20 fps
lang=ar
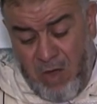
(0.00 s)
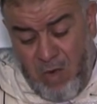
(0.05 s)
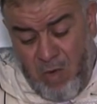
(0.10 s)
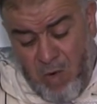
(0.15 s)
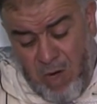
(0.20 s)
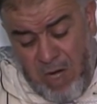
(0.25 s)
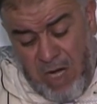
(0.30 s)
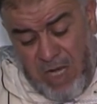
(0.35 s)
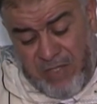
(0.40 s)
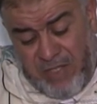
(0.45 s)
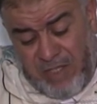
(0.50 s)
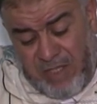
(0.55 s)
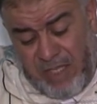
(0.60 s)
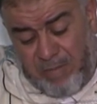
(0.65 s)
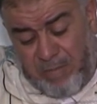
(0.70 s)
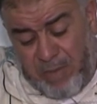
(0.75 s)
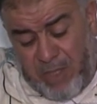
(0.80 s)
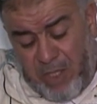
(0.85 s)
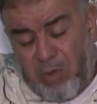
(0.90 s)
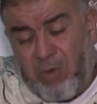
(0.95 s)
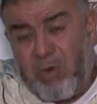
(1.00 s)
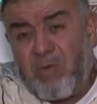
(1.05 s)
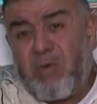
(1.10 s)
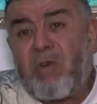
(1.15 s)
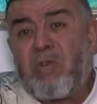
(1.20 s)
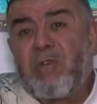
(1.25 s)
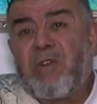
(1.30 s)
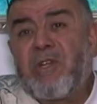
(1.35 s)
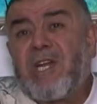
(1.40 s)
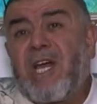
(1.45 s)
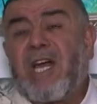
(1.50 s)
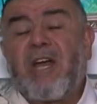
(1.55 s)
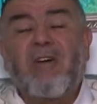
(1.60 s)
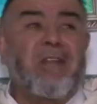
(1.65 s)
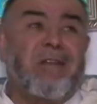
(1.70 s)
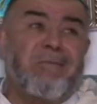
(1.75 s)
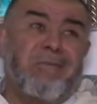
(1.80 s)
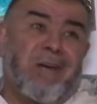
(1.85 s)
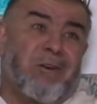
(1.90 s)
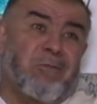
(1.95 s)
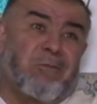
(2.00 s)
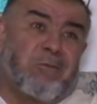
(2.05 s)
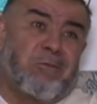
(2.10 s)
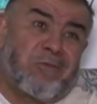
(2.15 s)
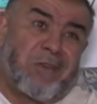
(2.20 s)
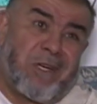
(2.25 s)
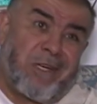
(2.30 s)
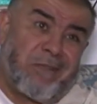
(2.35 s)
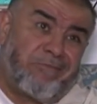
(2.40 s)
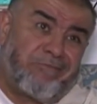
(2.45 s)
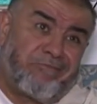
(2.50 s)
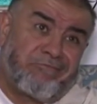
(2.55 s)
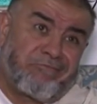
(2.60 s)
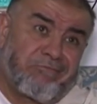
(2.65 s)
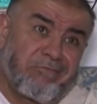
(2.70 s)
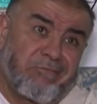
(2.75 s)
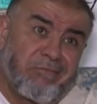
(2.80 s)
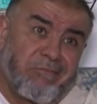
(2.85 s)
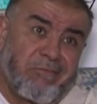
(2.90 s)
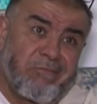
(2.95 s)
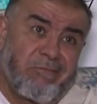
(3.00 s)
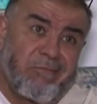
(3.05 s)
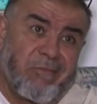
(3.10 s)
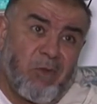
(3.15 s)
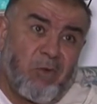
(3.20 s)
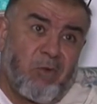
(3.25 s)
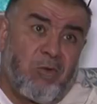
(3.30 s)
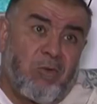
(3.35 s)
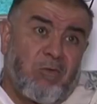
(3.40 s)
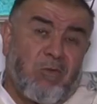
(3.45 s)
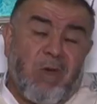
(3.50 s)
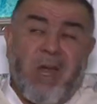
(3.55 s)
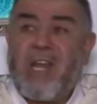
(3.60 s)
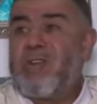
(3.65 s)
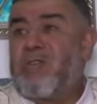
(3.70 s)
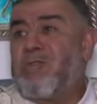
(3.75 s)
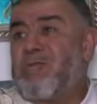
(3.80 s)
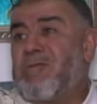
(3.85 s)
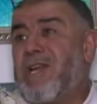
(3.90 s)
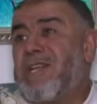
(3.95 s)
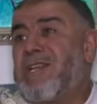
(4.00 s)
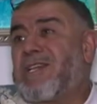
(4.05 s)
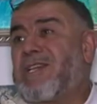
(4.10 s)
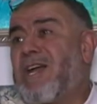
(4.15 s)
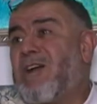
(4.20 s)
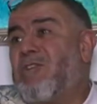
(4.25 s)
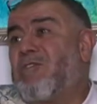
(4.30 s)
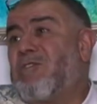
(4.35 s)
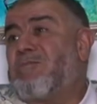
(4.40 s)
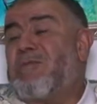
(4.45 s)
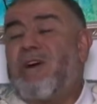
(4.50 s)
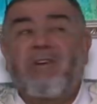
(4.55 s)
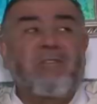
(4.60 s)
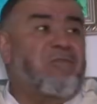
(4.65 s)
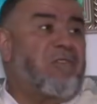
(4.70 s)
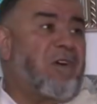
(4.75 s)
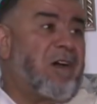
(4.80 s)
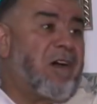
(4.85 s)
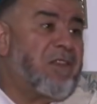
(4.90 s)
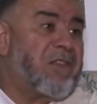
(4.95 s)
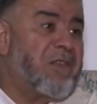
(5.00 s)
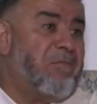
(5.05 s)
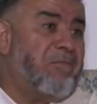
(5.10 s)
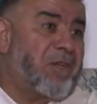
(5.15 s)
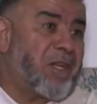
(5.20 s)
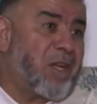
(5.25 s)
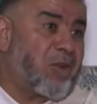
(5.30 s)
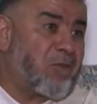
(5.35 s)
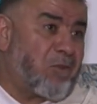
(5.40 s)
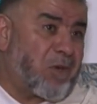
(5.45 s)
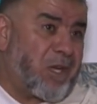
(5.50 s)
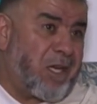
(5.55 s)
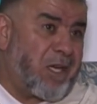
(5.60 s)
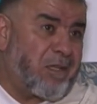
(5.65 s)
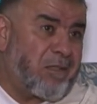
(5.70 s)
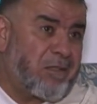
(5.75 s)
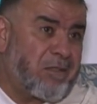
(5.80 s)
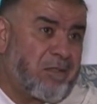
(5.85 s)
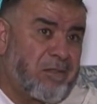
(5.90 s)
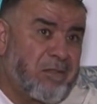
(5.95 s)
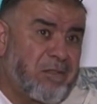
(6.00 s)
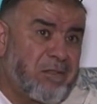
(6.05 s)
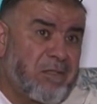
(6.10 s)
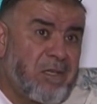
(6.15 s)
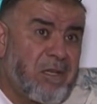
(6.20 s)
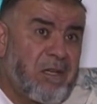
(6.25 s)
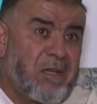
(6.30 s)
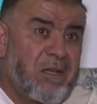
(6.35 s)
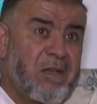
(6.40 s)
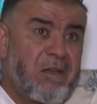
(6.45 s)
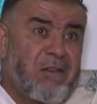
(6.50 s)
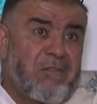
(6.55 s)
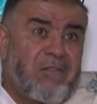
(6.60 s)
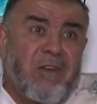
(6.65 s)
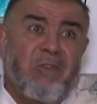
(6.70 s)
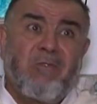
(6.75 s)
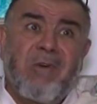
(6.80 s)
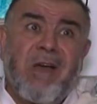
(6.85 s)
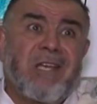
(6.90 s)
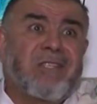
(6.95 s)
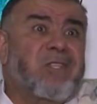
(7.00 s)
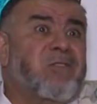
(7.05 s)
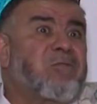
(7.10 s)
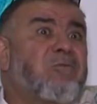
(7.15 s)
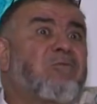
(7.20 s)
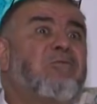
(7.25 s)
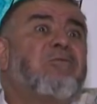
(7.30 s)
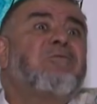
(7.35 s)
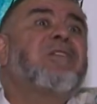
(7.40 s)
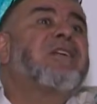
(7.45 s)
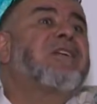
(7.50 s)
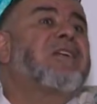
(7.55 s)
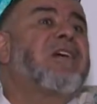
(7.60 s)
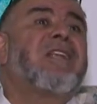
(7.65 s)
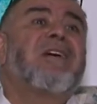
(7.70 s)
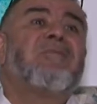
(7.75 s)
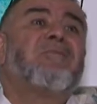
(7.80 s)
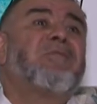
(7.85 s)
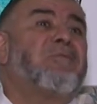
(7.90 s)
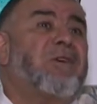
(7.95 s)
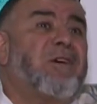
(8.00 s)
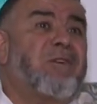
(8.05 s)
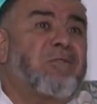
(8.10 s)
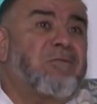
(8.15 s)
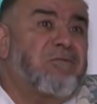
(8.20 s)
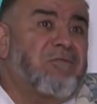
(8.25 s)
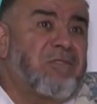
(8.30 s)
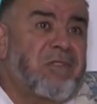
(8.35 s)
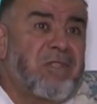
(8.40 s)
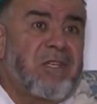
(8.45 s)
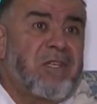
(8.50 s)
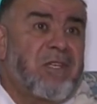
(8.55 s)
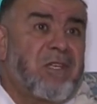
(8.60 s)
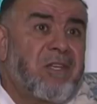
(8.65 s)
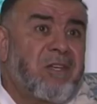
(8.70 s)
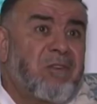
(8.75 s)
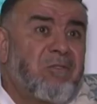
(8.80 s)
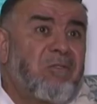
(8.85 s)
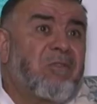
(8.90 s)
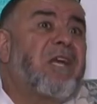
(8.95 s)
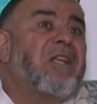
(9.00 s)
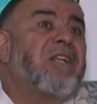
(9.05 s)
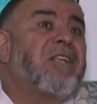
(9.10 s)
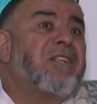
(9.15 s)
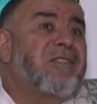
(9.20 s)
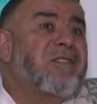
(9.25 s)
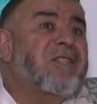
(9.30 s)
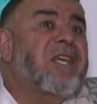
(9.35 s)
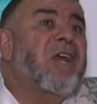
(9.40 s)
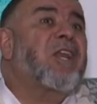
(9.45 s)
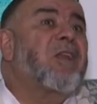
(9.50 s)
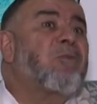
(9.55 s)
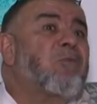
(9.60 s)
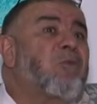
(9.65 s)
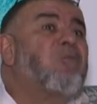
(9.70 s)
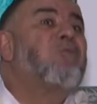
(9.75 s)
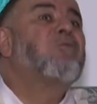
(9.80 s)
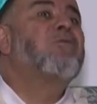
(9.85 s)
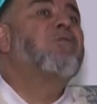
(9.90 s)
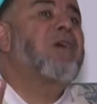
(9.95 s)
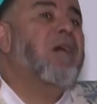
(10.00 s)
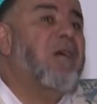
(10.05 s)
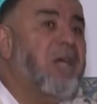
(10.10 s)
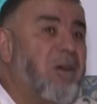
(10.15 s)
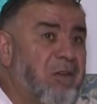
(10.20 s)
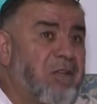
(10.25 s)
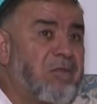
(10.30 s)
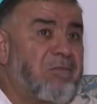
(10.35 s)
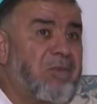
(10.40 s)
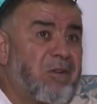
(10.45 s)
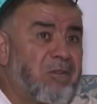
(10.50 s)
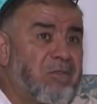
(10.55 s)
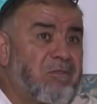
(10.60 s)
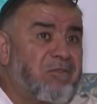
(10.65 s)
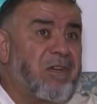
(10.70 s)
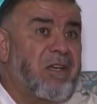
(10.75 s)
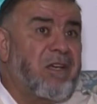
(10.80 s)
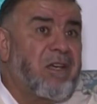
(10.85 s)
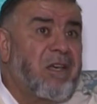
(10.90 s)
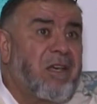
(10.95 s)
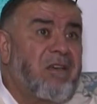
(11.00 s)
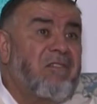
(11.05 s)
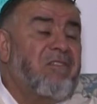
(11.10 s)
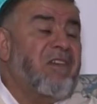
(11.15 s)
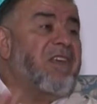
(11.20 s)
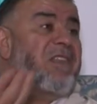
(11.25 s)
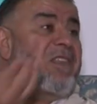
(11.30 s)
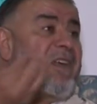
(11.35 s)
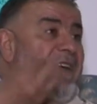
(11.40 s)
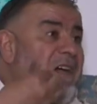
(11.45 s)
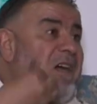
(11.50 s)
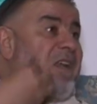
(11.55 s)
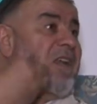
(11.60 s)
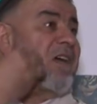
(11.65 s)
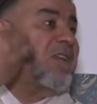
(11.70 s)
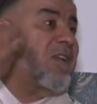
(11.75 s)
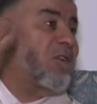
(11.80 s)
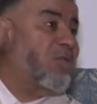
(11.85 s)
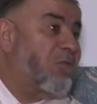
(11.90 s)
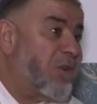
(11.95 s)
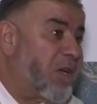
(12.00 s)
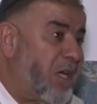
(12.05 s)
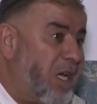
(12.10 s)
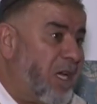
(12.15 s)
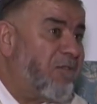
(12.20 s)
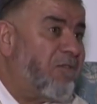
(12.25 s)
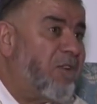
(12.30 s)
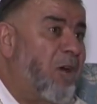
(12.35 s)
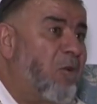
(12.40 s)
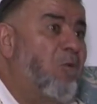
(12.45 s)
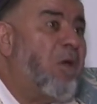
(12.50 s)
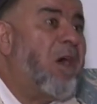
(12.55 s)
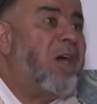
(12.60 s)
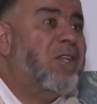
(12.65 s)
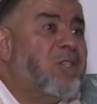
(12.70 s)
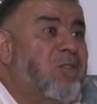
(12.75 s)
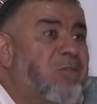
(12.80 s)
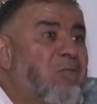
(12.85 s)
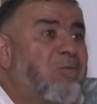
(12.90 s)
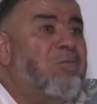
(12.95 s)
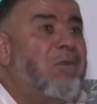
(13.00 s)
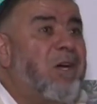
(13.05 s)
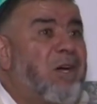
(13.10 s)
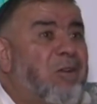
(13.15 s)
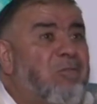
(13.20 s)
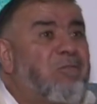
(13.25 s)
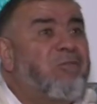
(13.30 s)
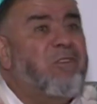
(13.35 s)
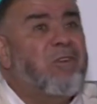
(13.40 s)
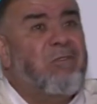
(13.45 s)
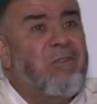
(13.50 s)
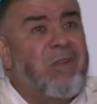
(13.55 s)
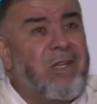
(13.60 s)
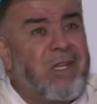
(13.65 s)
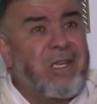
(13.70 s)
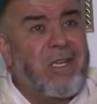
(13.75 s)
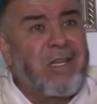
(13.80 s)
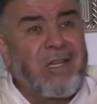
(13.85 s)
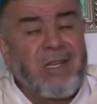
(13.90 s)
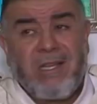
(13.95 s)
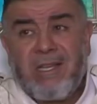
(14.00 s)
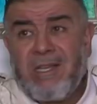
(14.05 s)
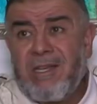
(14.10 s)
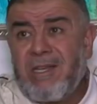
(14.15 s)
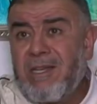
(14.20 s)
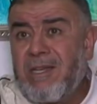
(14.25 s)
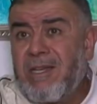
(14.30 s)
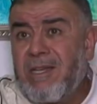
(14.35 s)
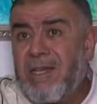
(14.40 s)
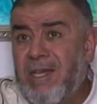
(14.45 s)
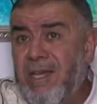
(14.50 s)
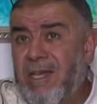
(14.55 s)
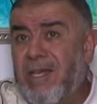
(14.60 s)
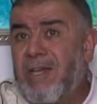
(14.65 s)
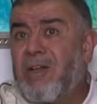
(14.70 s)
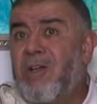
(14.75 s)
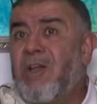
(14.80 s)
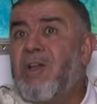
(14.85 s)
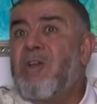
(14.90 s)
والله سيدي ربك يقول وقلنا قولا معروفا وهل هنالك قول معروف اعظم من القران فهو اصل كل كلام معروف وقال للنساء قلنا قولا معروفا فإذا قرأنا القرآن فهو أصل المعروف كله إيه